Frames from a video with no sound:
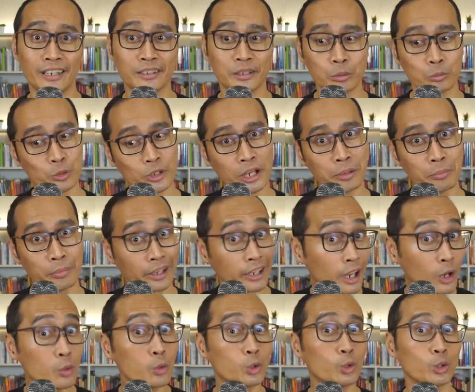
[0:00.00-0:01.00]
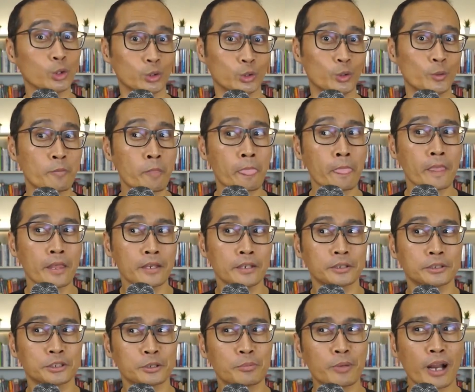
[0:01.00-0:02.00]
Kemudian mereka ukur tuh
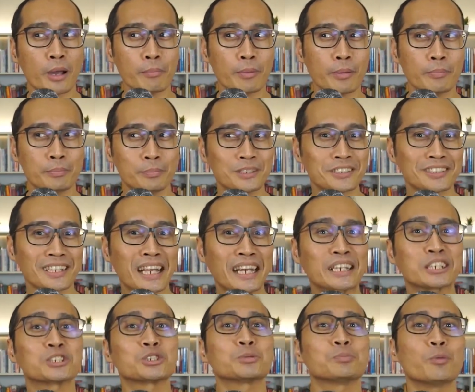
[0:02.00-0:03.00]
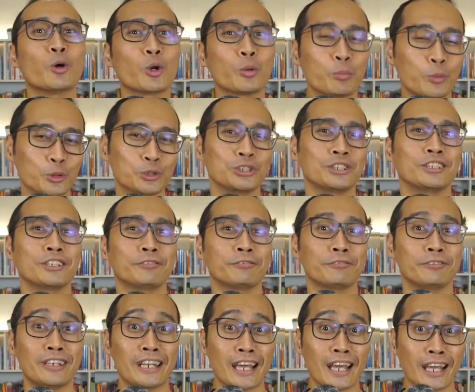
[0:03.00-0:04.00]
seberapa besar respon positif
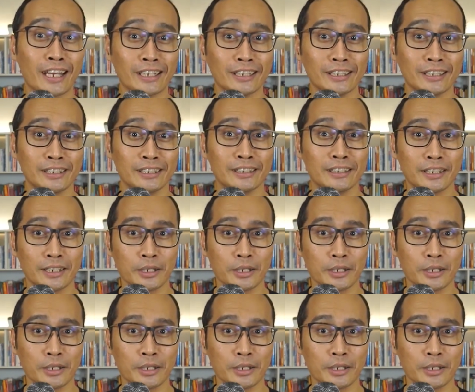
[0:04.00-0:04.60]
dari